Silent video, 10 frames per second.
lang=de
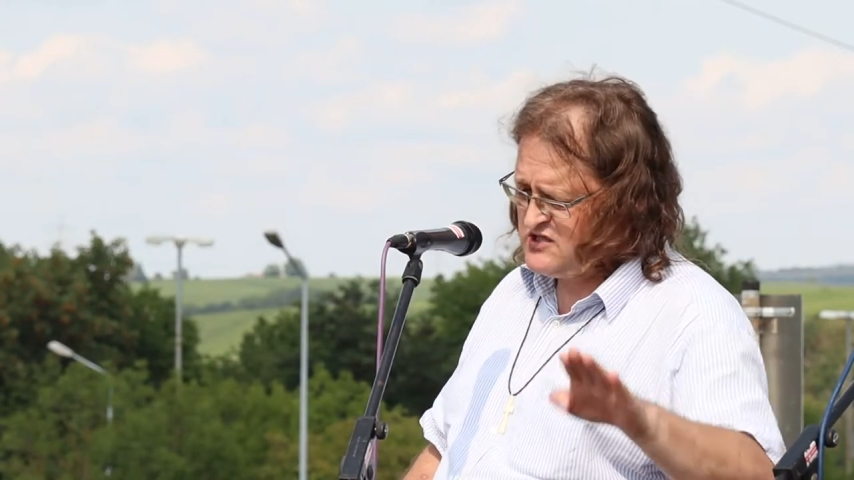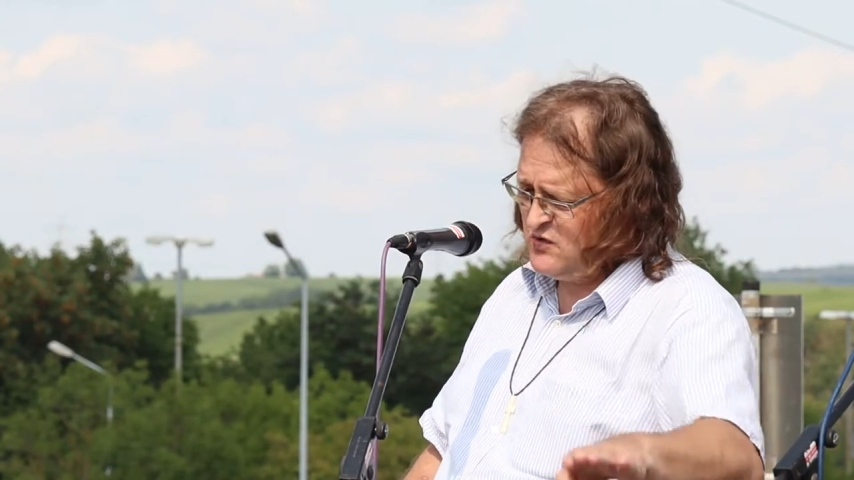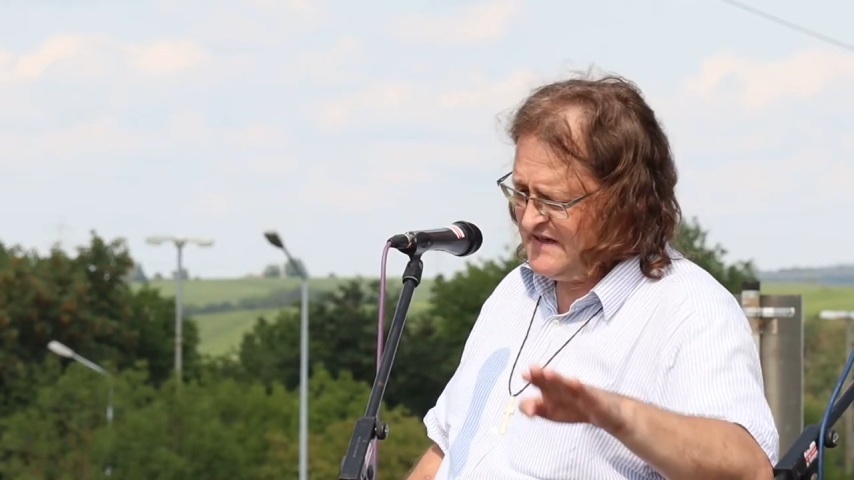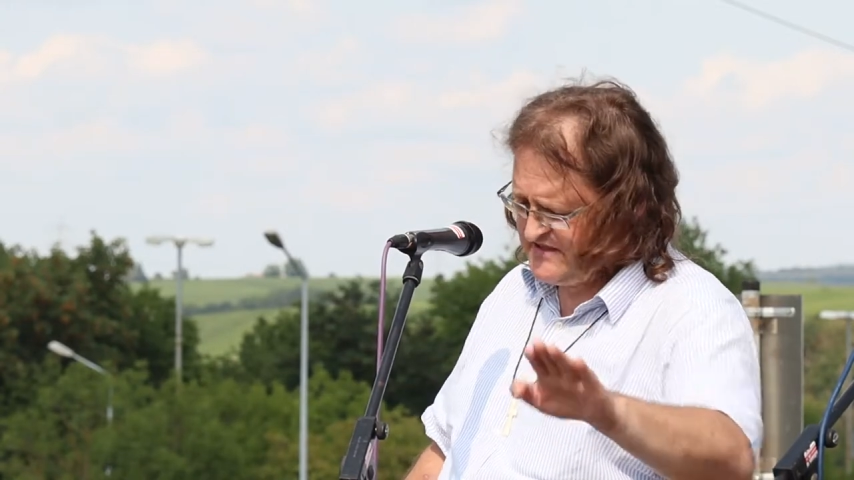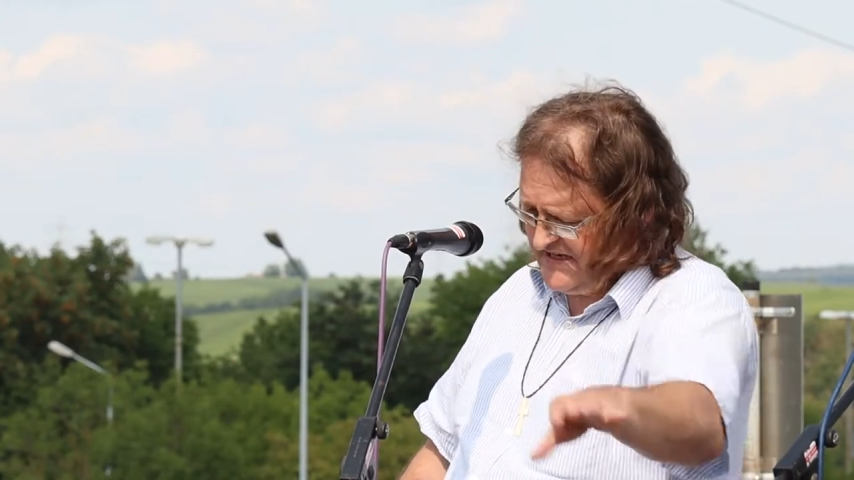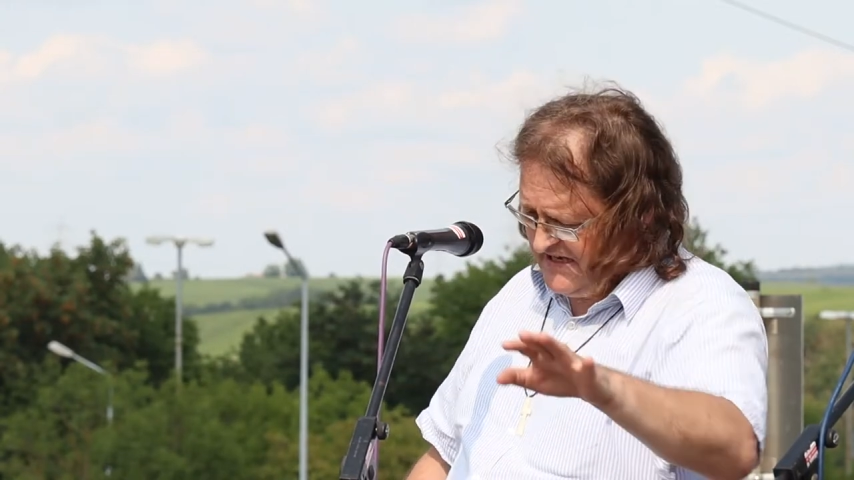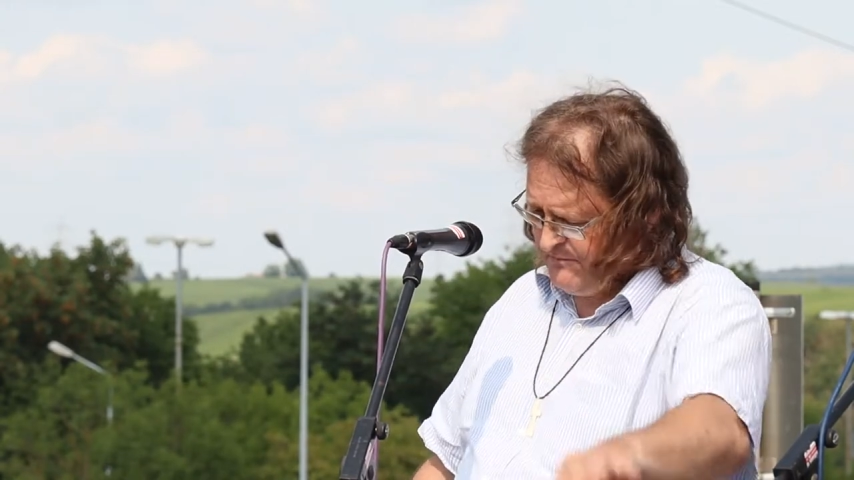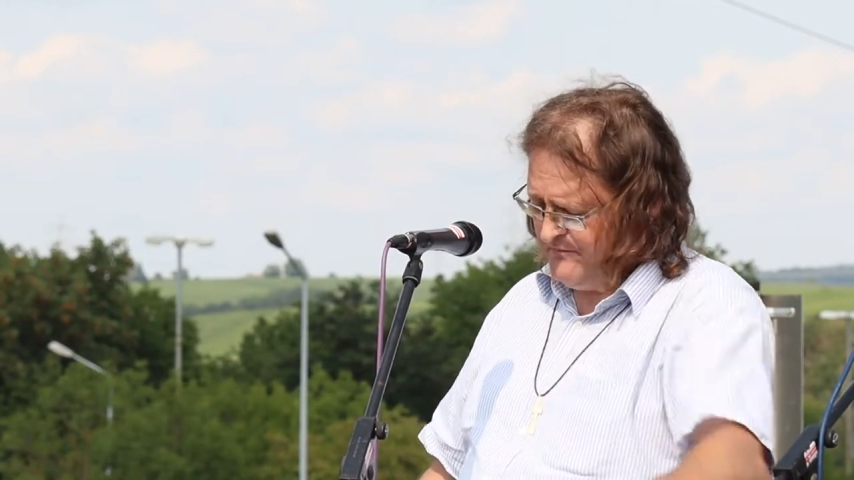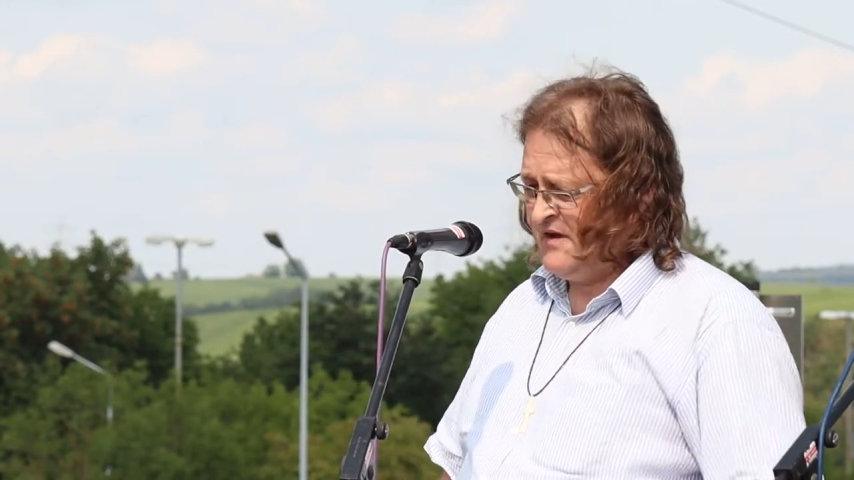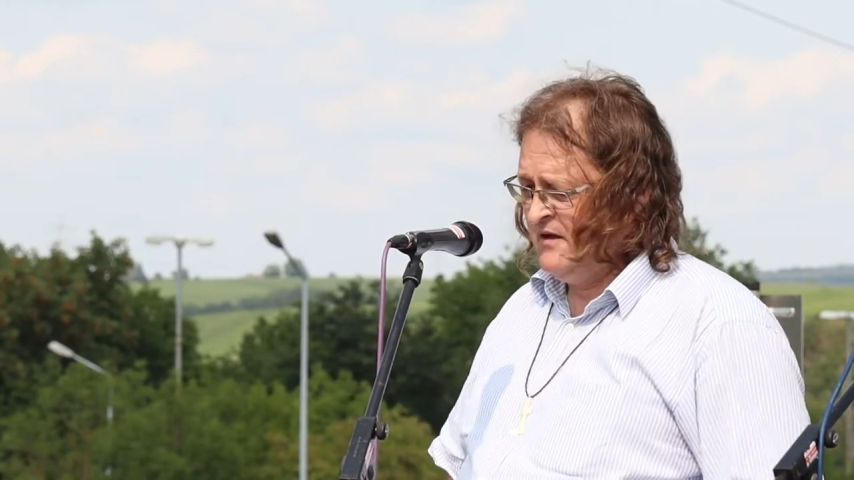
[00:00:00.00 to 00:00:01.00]
sowas
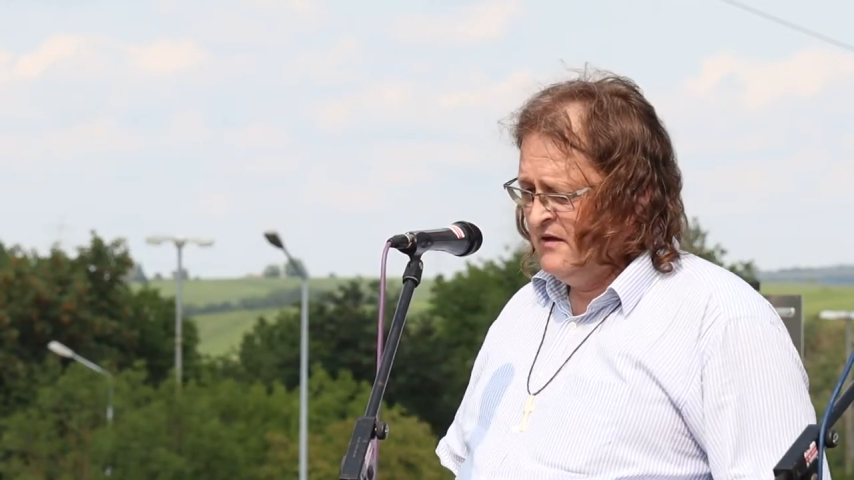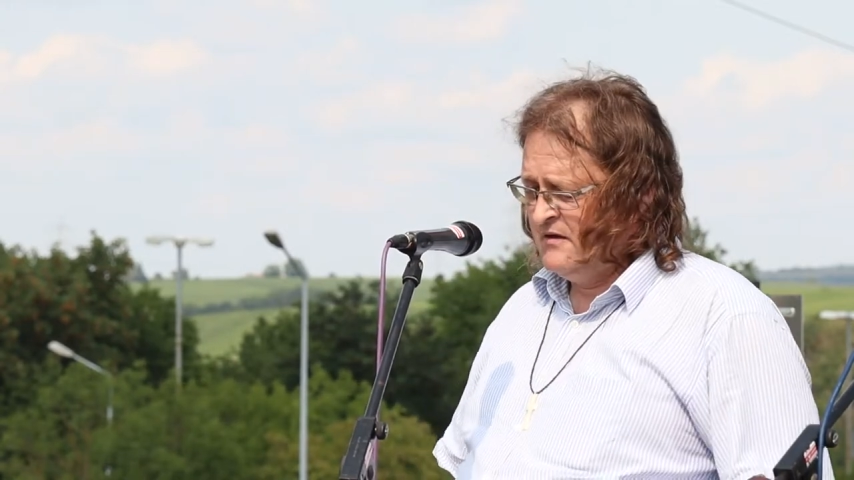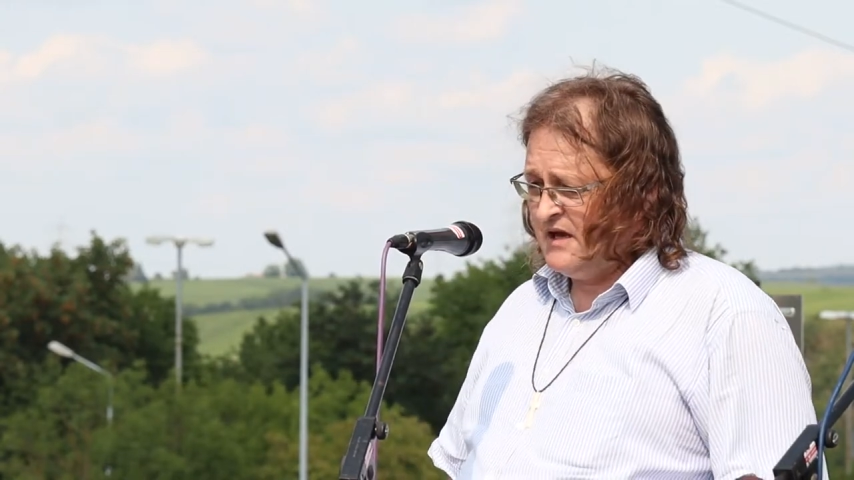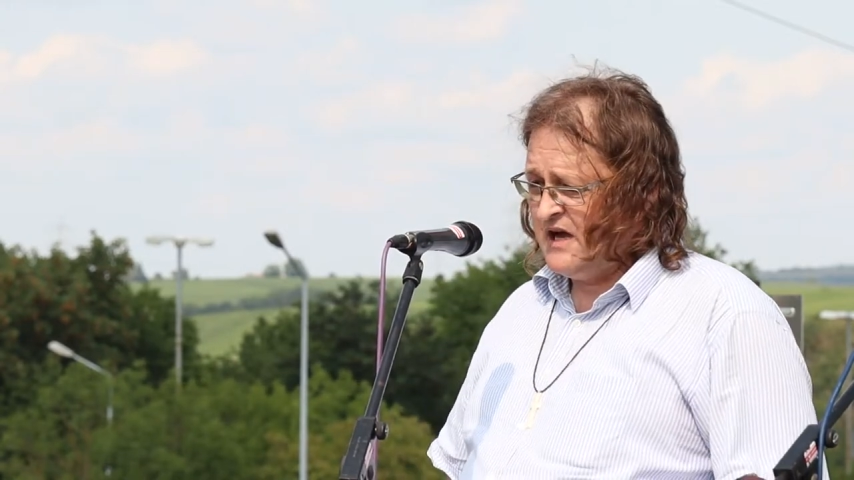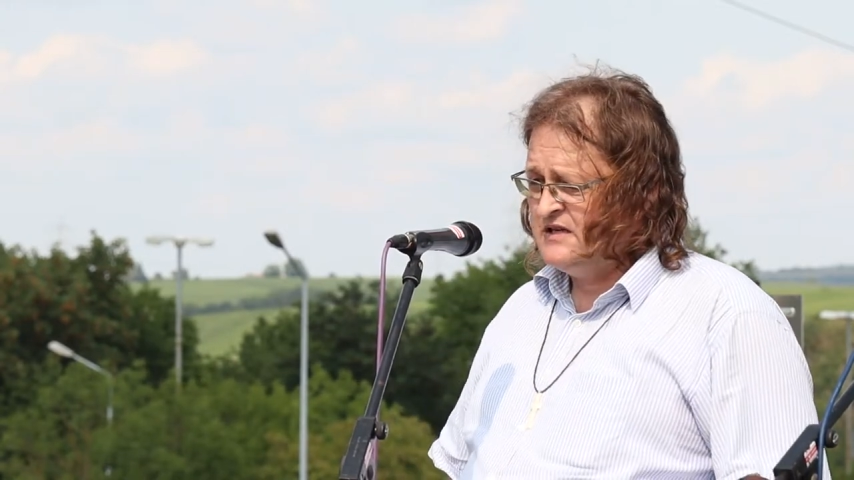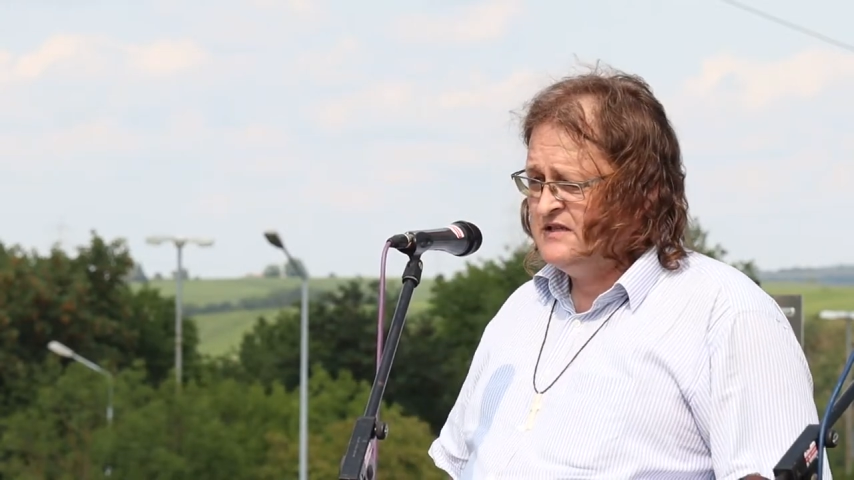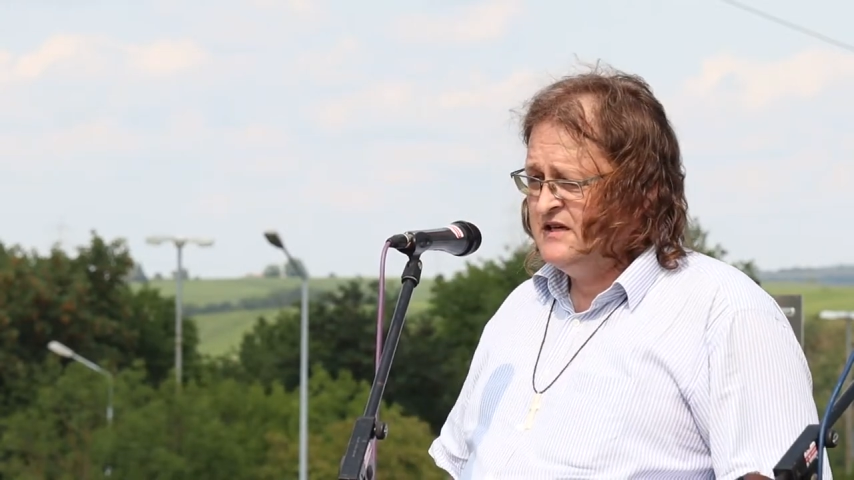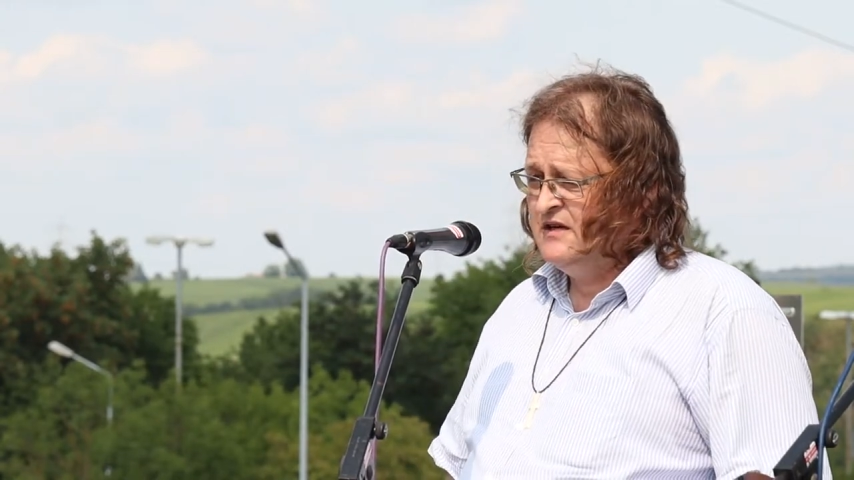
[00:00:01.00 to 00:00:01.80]
geben. Ja?